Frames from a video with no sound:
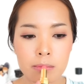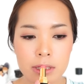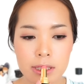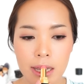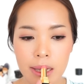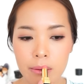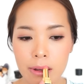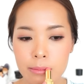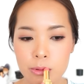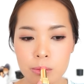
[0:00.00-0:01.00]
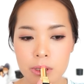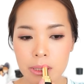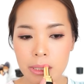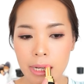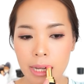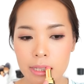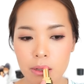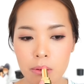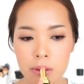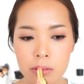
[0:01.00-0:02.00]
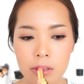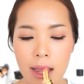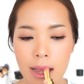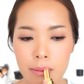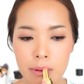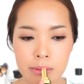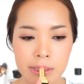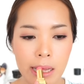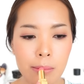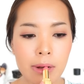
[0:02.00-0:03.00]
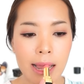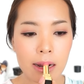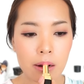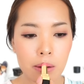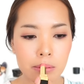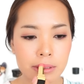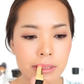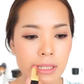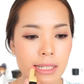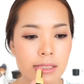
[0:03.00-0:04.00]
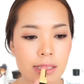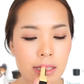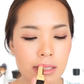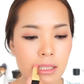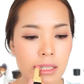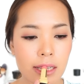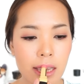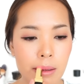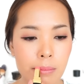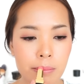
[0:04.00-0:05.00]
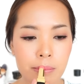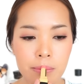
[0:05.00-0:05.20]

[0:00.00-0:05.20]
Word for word: มันจะให้ความชุ่มชื่นนะคะ แต่ว่าต้องทาแบบซ้ำหลายรอบถึงจะได้สีที่เข้ม